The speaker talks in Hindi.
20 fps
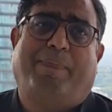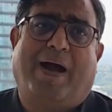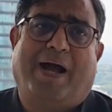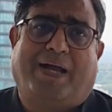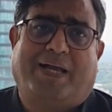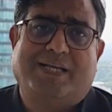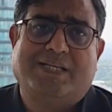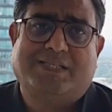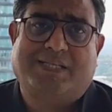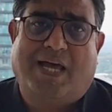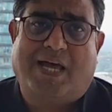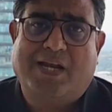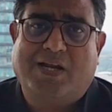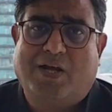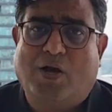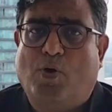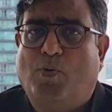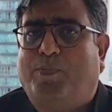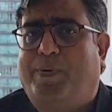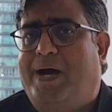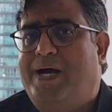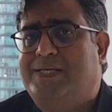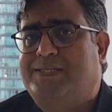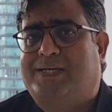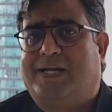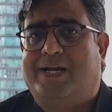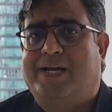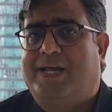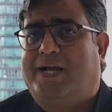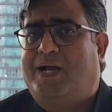पाकिस्तान का
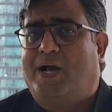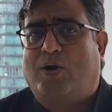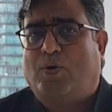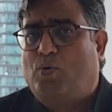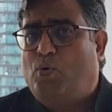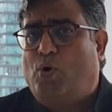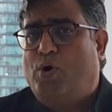उपवास करने का